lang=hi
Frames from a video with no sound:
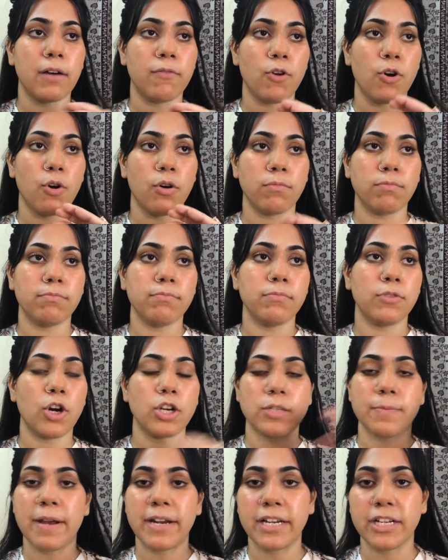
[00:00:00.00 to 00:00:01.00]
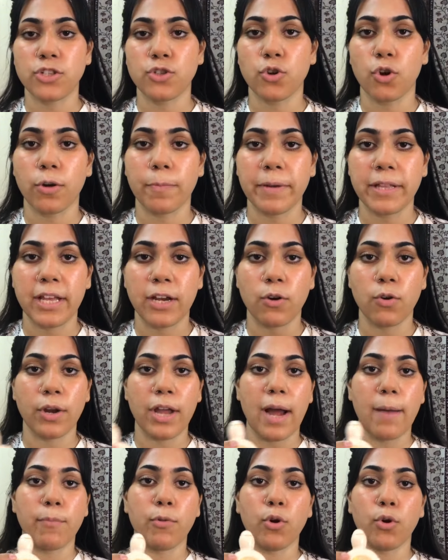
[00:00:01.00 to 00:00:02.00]
वो कॉस्मेटिक स्टोर पे
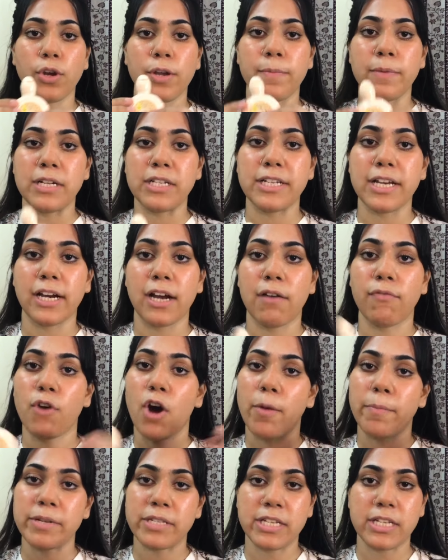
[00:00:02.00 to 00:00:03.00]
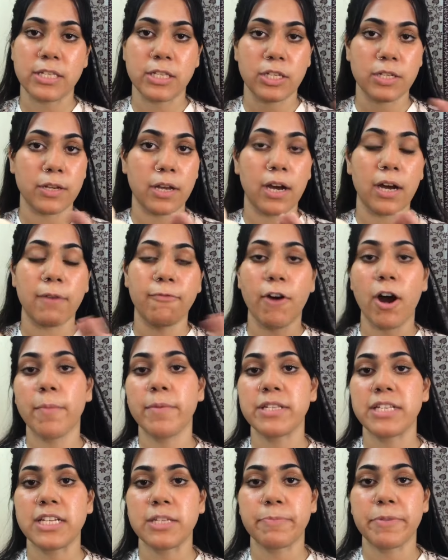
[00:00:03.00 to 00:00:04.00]
देखोगे आप लोग को ये मिल जाएगा फार्मेसी
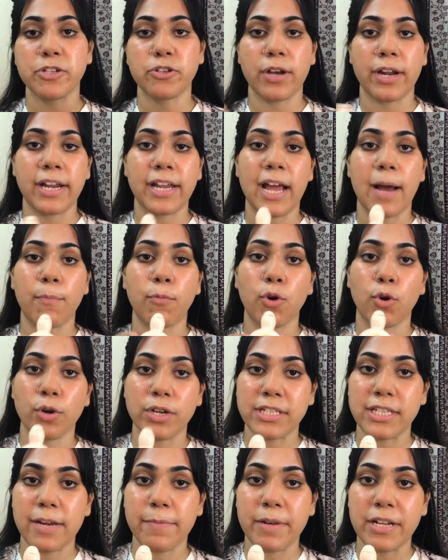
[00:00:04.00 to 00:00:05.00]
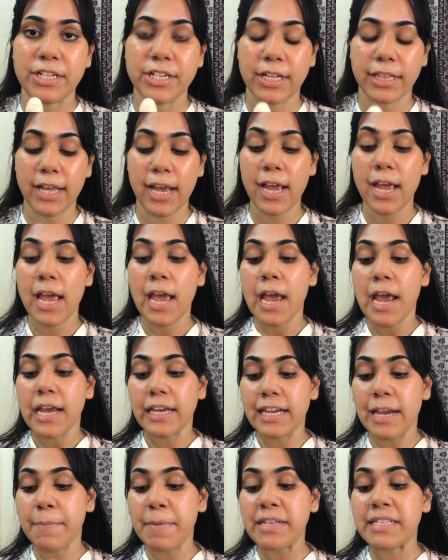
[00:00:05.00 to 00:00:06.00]
फार्मेसीज पे जो है ना ये आप लोग को इजिली मिल जाता है
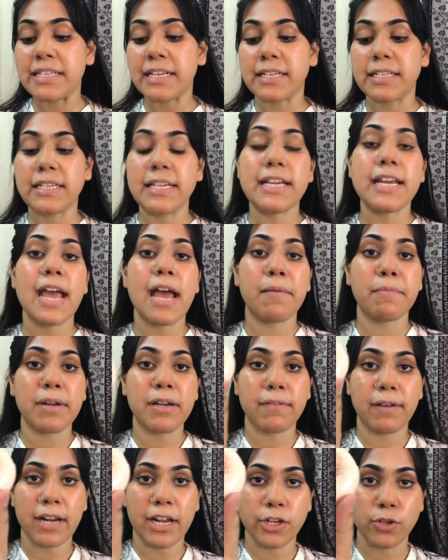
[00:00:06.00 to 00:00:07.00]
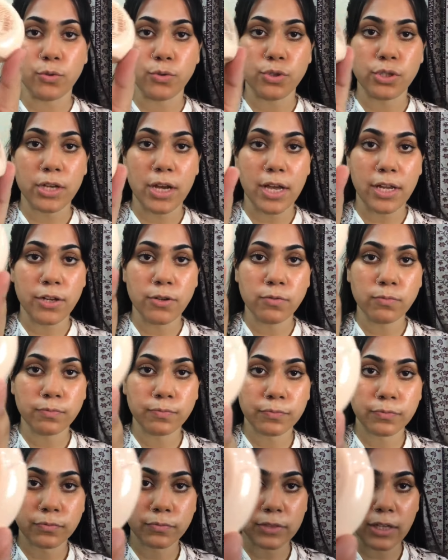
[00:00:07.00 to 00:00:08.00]
ये मैं 60 एम वाला यूज़ कर रही हूँ
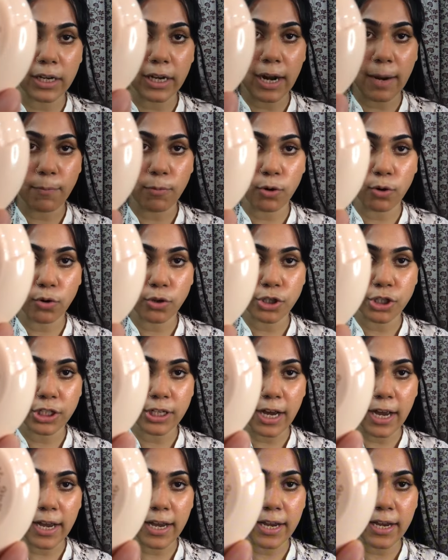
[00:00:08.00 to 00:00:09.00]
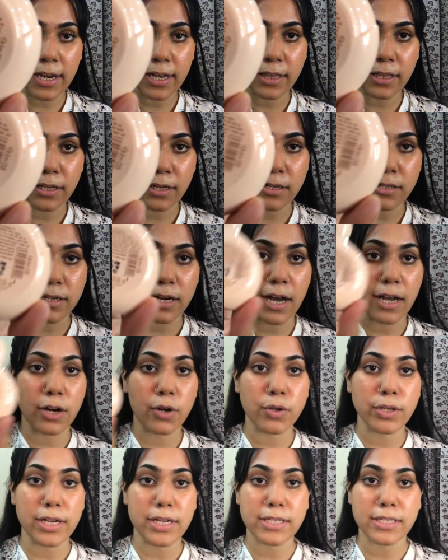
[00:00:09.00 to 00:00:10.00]
अगर आप लोग को शायद नज़र आ
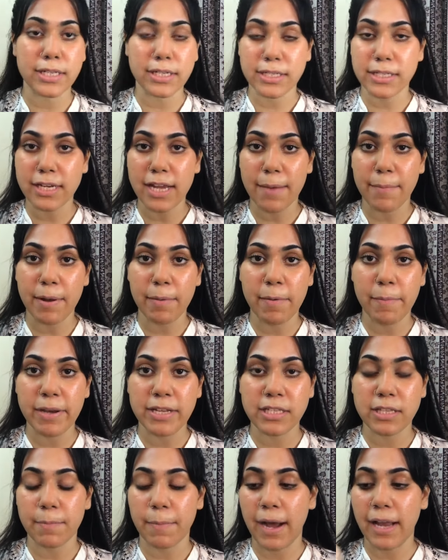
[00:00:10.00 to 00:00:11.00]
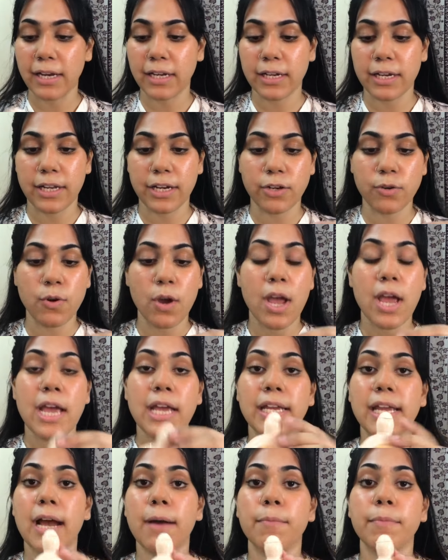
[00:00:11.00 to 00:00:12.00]
रहा हो ये 60 एम में मैं इस्तेमाल कर रही हूँ
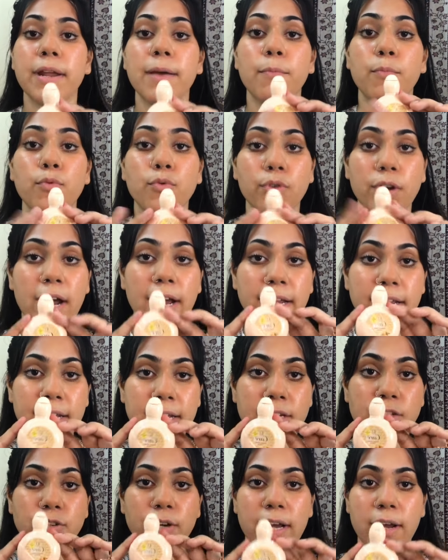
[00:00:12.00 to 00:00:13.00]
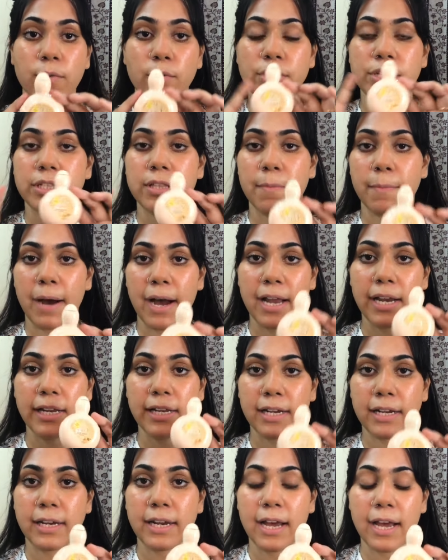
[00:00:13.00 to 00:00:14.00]
ये हमने पूरा ही जो है वो इस्तेमाल
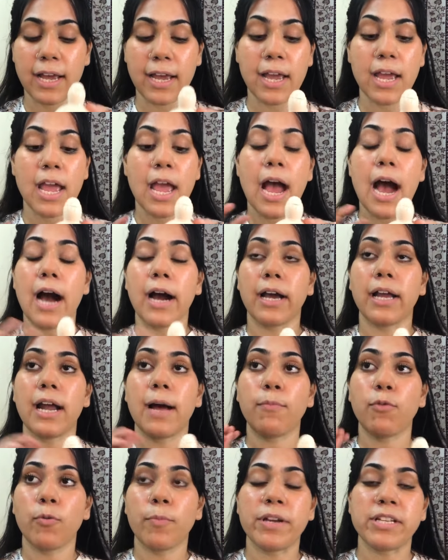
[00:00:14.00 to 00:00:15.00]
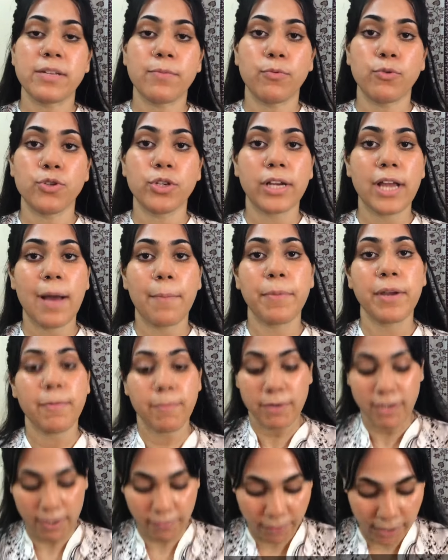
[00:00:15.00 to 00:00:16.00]
करना है अगर आप लोग मेरे से पूछो कि आप
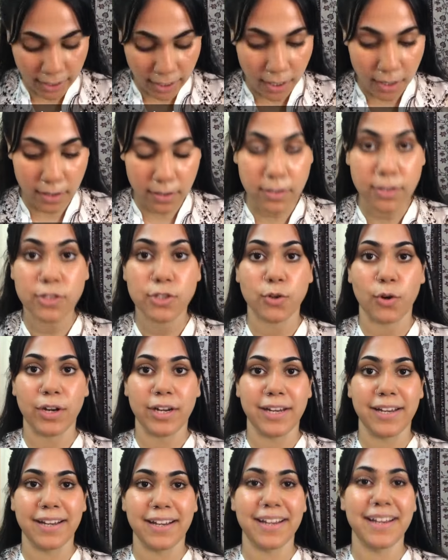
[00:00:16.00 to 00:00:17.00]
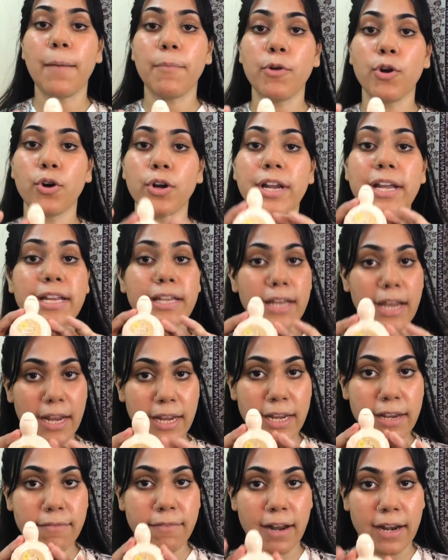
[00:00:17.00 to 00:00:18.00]
ये वाला सॉरी आप लोगों ने
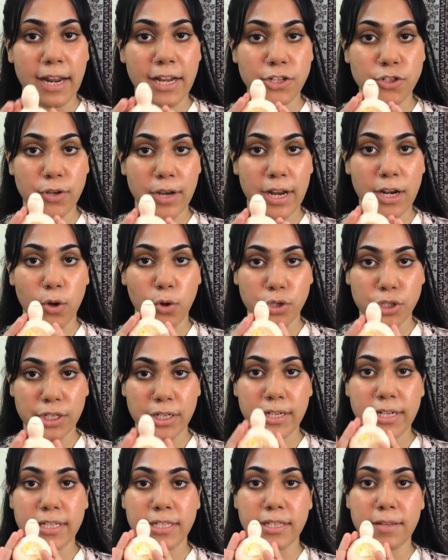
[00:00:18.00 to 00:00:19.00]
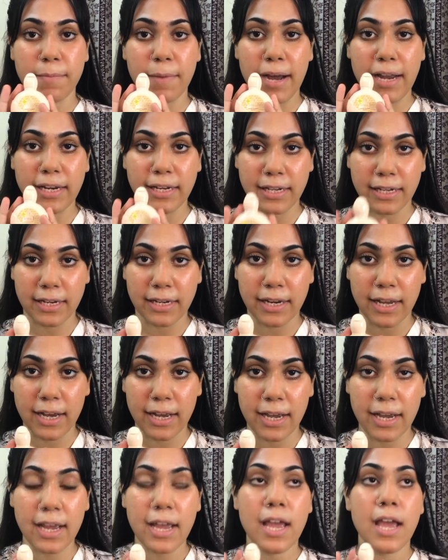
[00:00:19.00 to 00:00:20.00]
यही वाला जो है लोशन इस्तेमाल करना
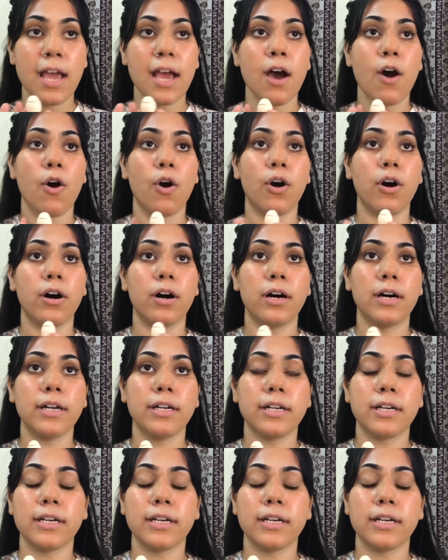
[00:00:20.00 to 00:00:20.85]
है और